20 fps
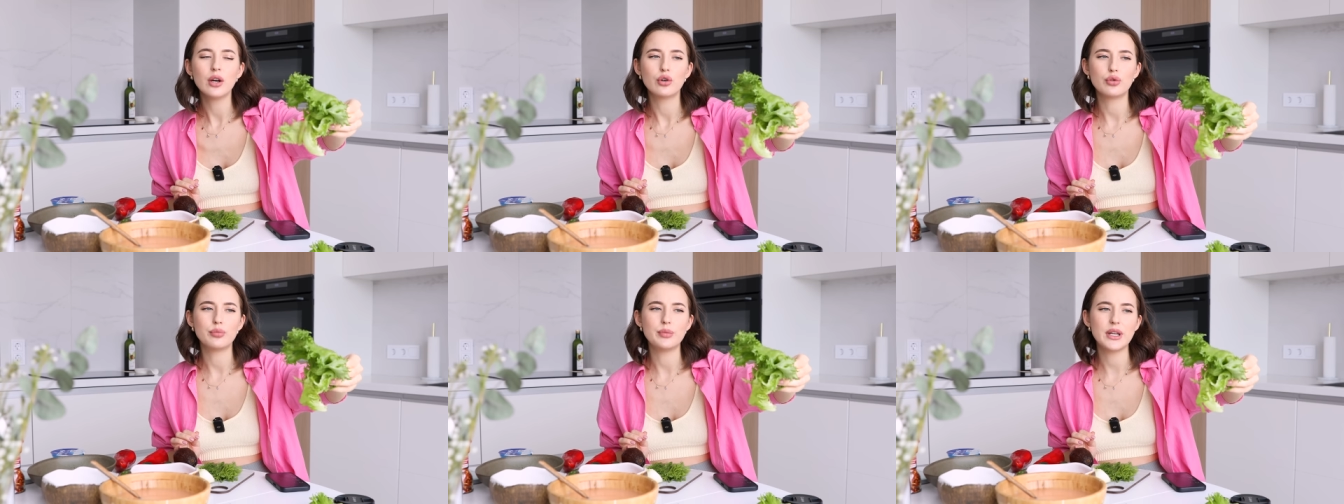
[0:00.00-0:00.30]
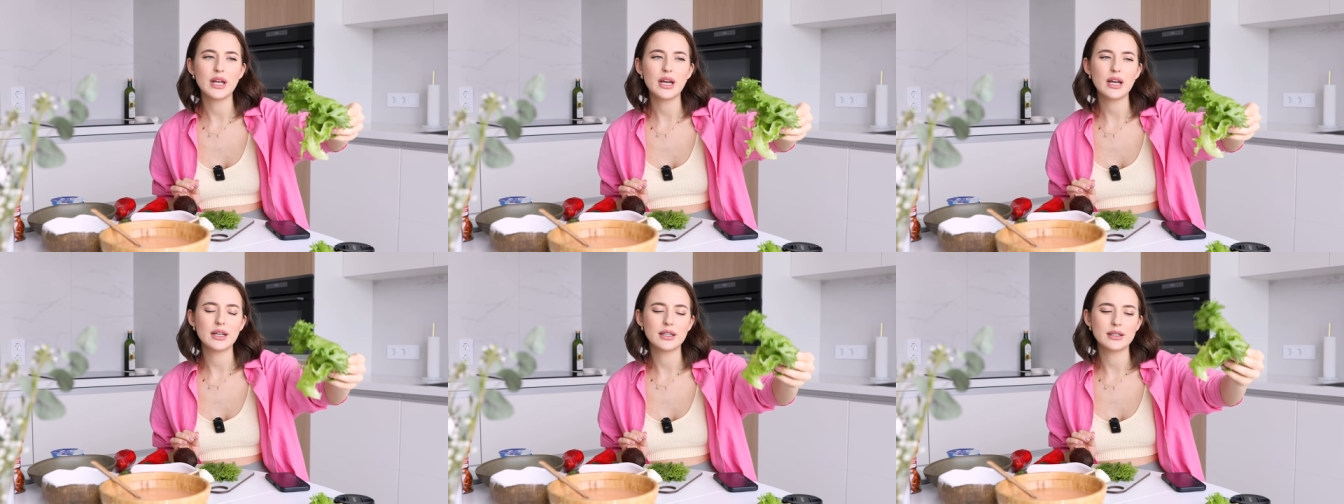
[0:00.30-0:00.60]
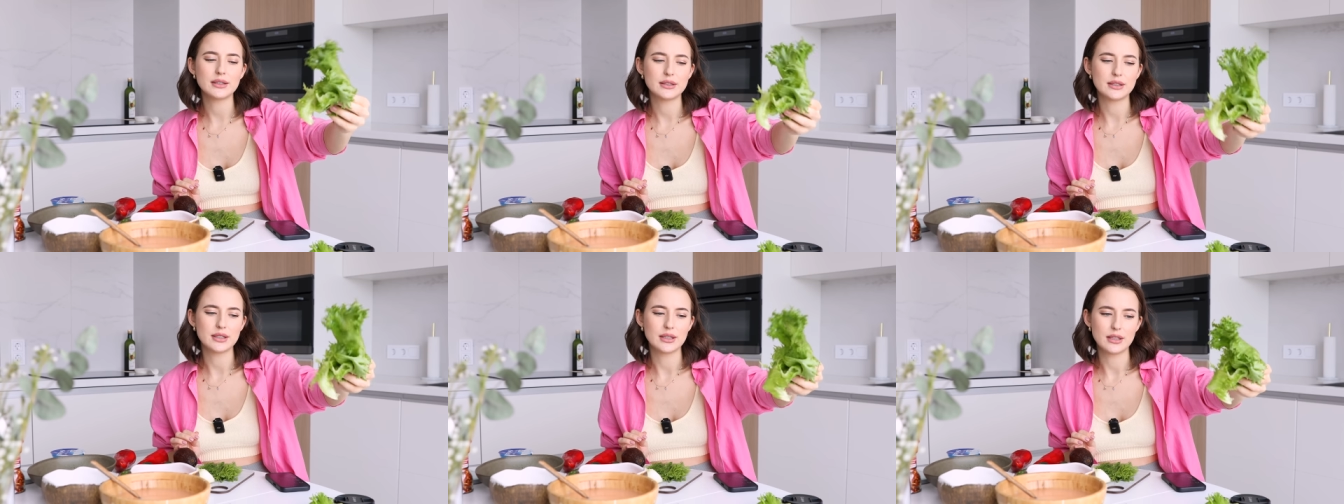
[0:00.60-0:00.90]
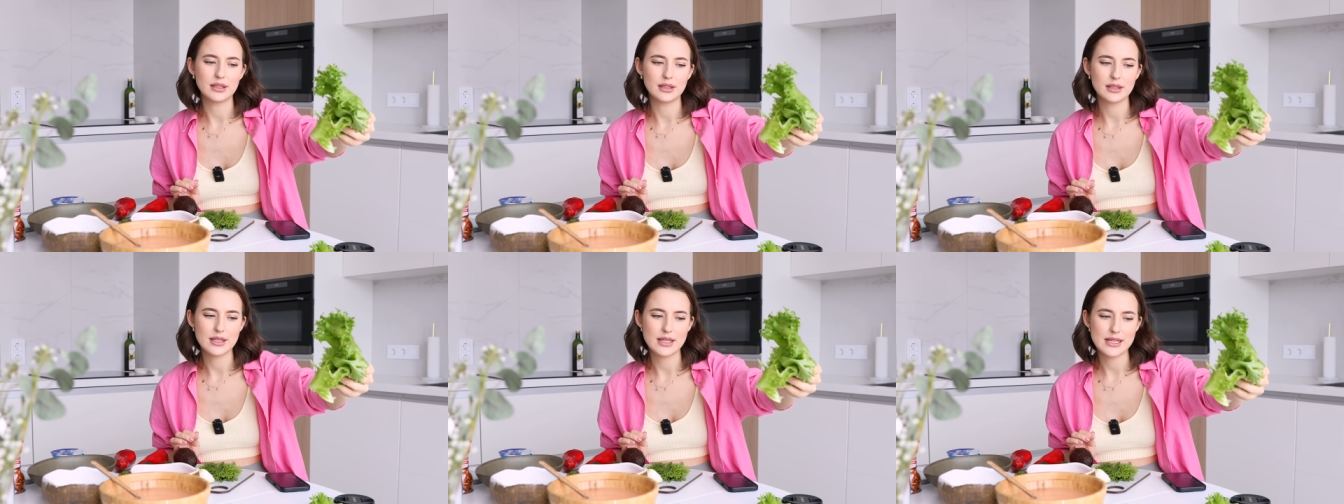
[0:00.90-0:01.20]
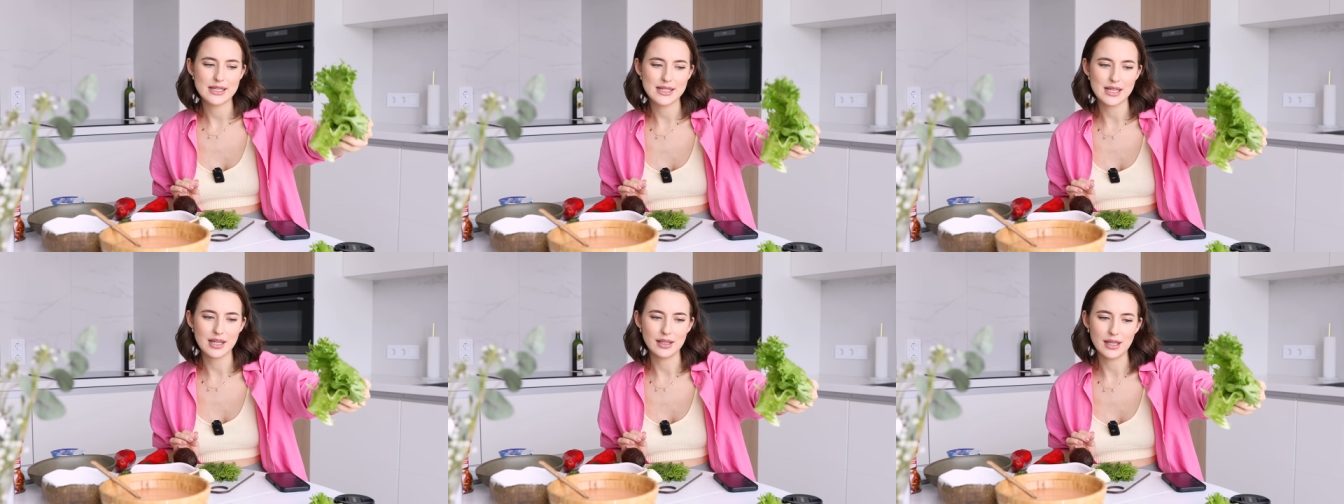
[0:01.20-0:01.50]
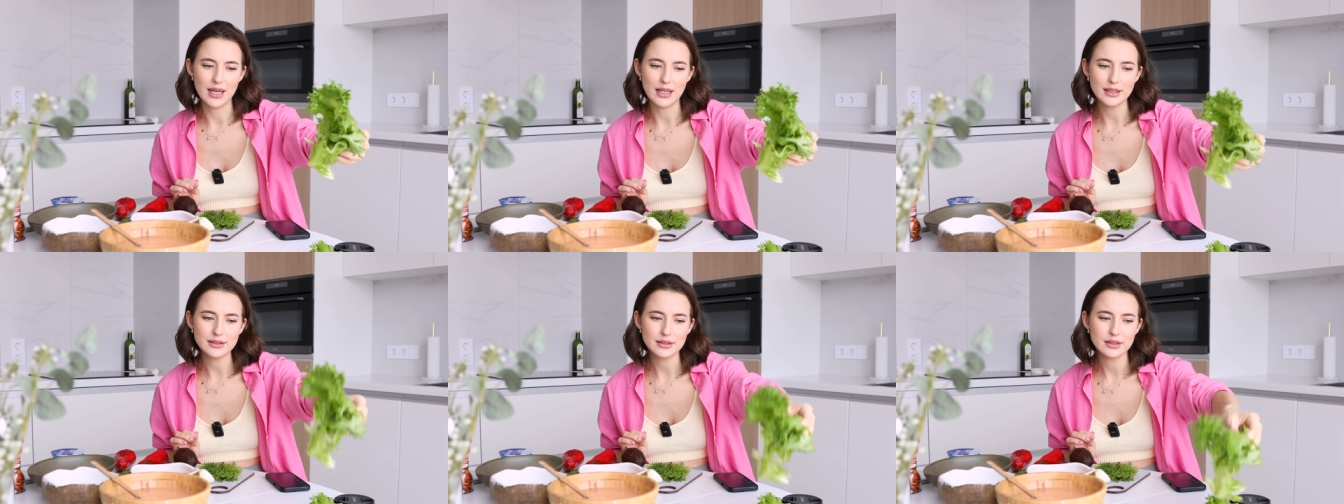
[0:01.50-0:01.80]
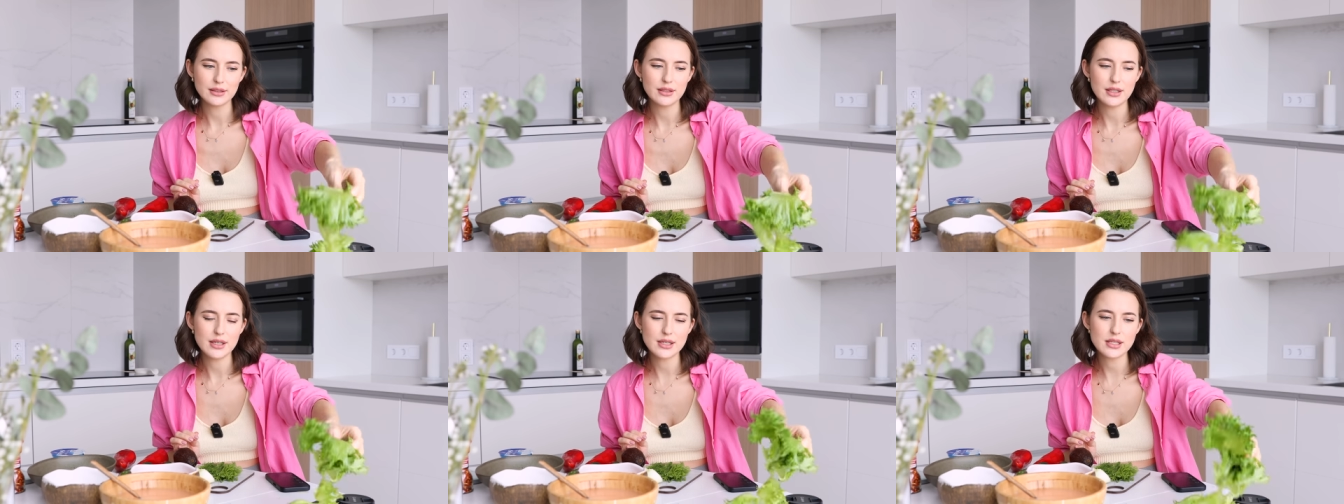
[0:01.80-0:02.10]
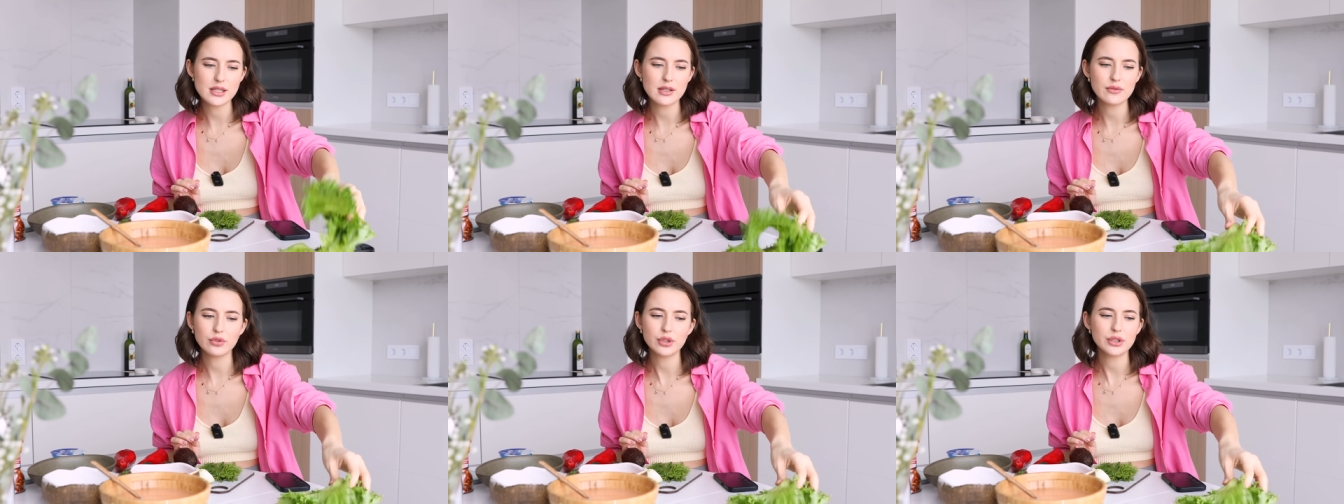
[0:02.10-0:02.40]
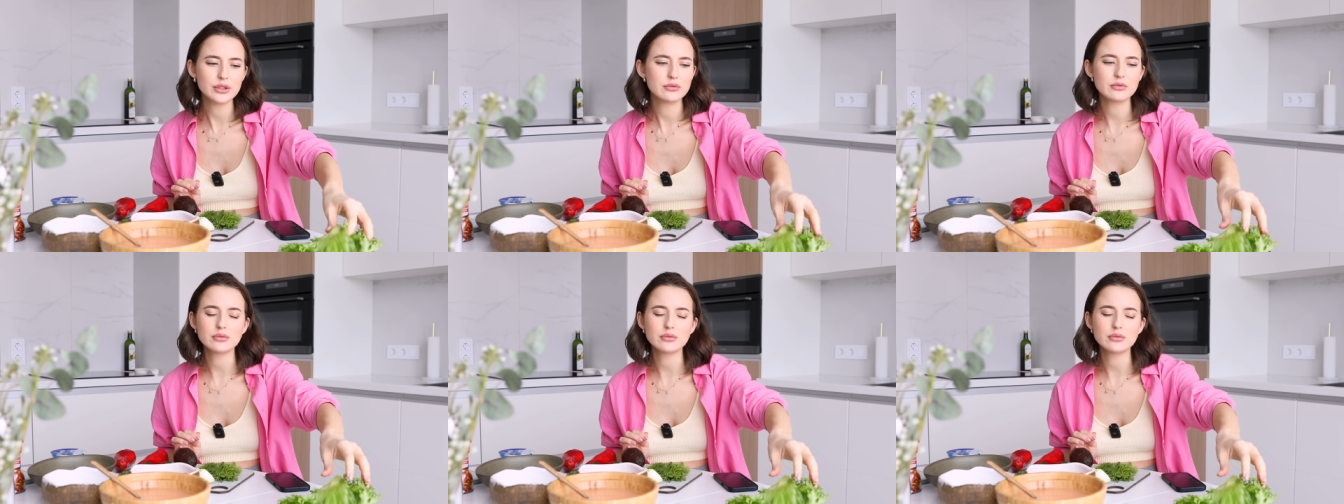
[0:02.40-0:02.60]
У меня это салат листовой,